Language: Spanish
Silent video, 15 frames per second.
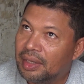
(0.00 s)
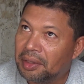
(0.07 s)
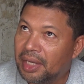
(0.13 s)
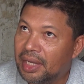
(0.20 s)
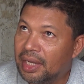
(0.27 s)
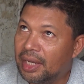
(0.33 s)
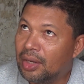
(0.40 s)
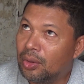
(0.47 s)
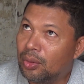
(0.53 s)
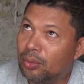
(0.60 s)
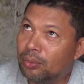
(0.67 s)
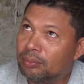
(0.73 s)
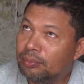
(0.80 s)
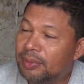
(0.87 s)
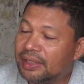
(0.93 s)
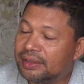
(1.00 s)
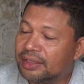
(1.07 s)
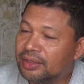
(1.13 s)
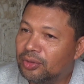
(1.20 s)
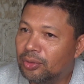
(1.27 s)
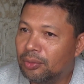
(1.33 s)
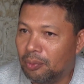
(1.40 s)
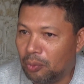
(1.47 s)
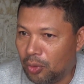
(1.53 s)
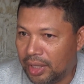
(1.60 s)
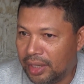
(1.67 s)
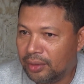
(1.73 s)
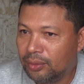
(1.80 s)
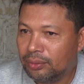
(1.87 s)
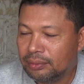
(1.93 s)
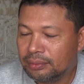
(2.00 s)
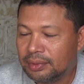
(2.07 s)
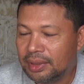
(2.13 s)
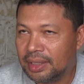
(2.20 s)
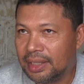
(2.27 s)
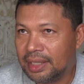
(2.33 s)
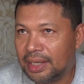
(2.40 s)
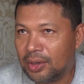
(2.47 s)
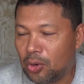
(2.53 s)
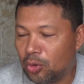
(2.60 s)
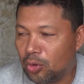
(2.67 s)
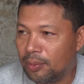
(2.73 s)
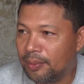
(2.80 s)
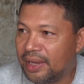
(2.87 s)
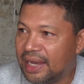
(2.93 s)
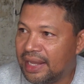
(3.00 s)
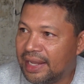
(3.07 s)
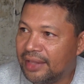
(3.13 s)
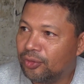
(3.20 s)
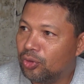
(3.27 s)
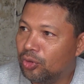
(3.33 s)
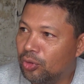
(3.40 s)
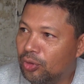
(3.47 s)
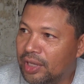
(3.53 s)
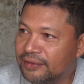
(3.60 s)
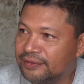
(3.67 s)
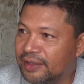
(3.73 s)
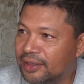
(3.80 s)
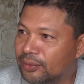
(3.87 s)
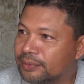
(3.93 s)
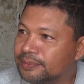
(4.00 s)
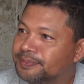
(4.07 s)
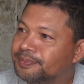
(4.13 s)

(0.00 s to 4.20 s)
Eh, un partido bueno, eh, Colombia ganando 2 a 0.